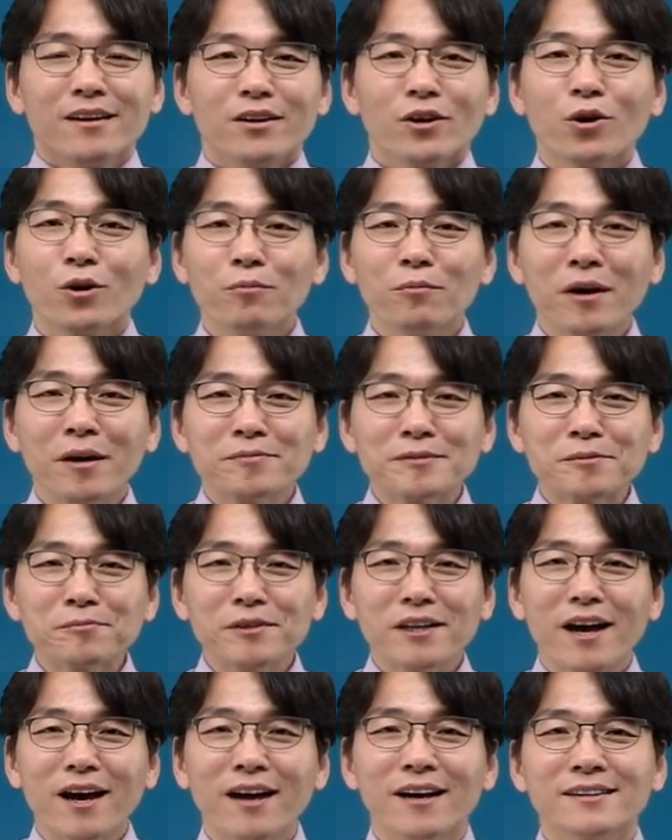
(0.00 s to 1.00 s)
여러분
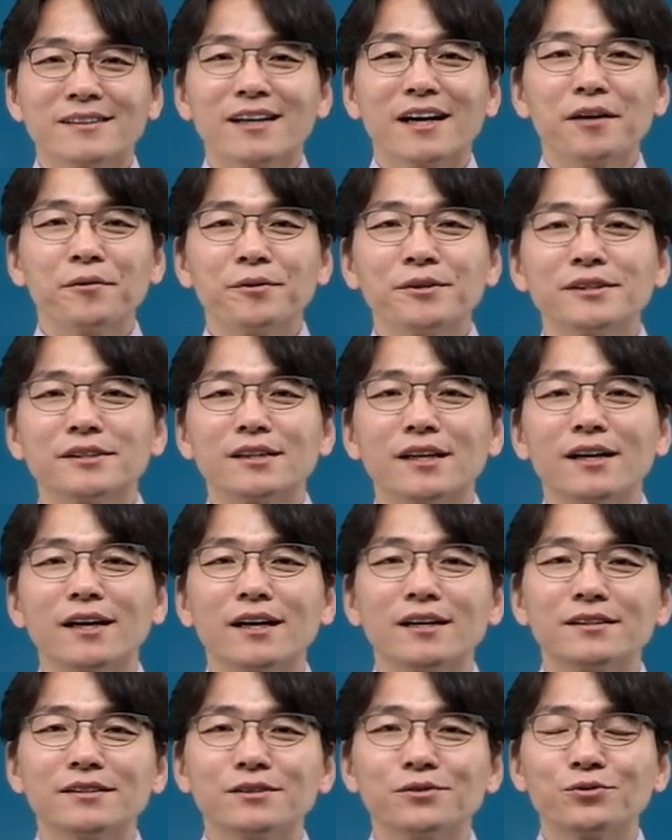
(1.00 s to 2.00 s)
반갑습니다. 자 이번
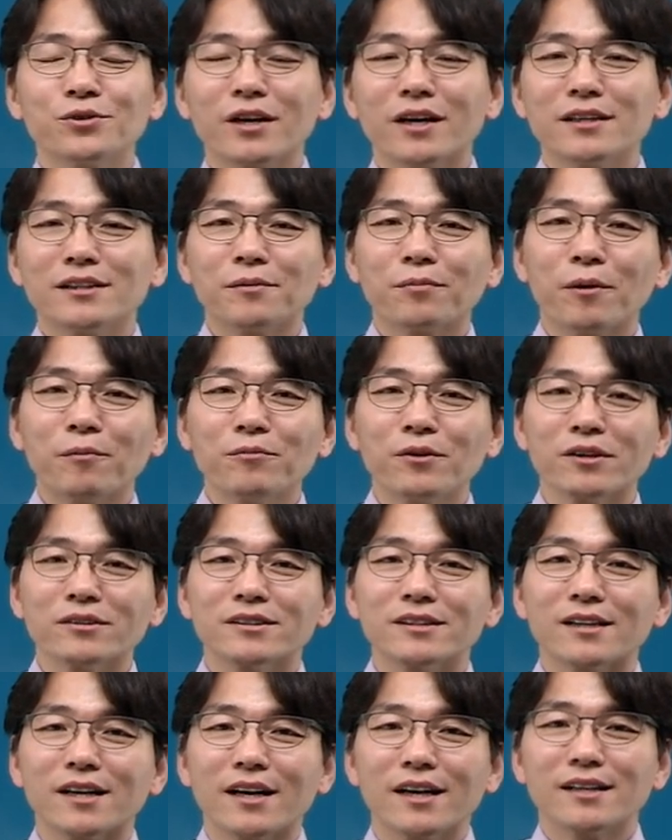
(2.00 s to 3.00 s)
시간에는 우리가 이제 법령
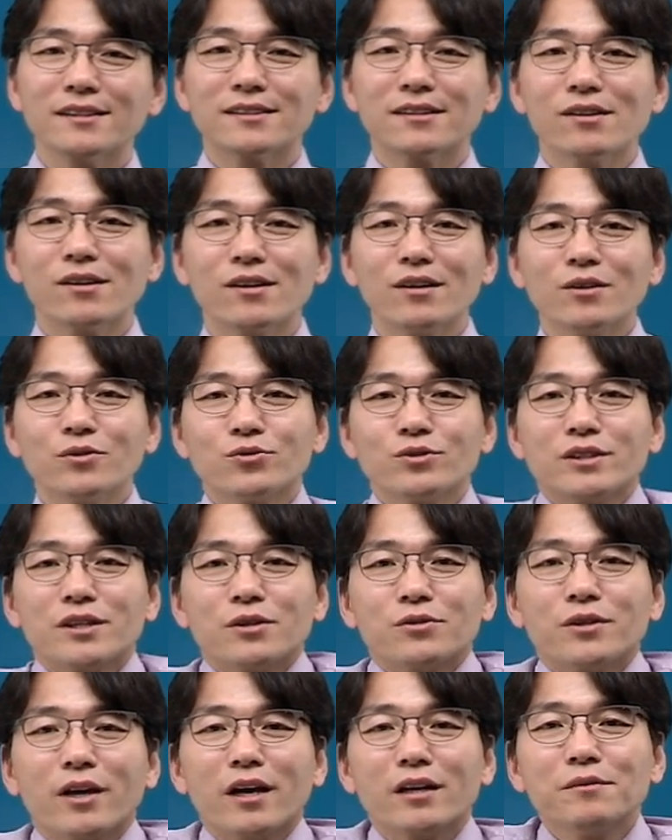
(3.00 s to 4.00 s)
특강에서
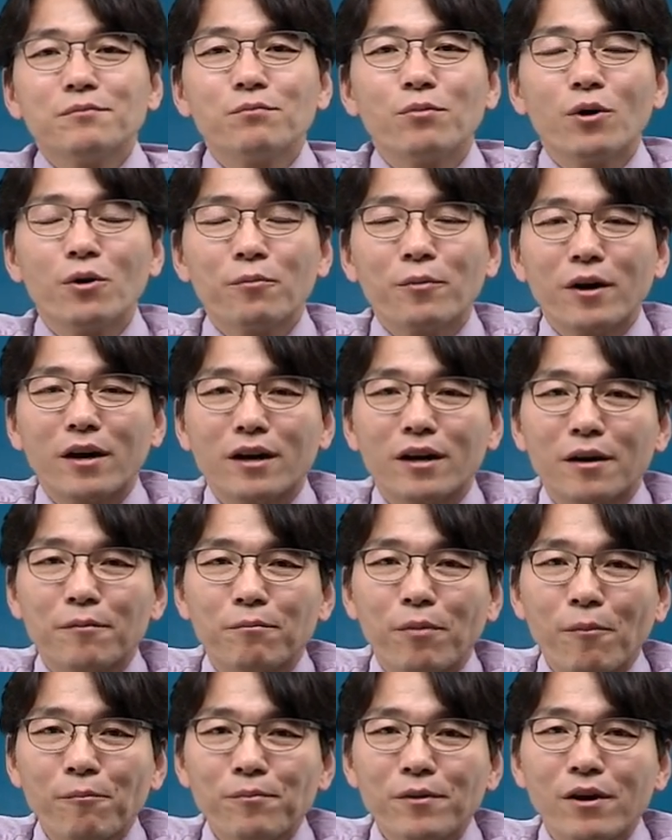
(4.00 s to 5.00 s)
우체국 예금보험에 관한
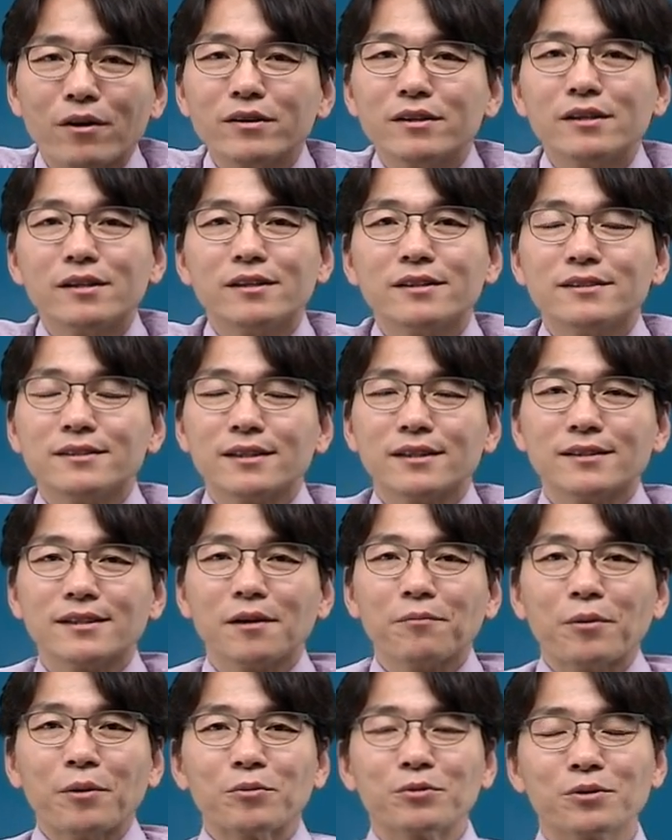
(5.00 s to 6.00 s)
법령을 이제
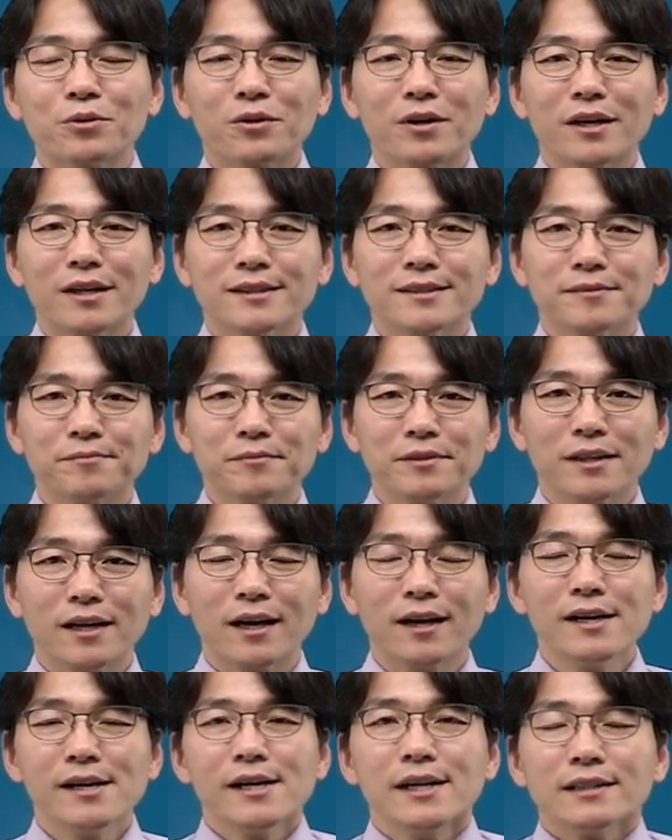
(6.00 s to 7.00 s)
살펴보도록 하겠습니다.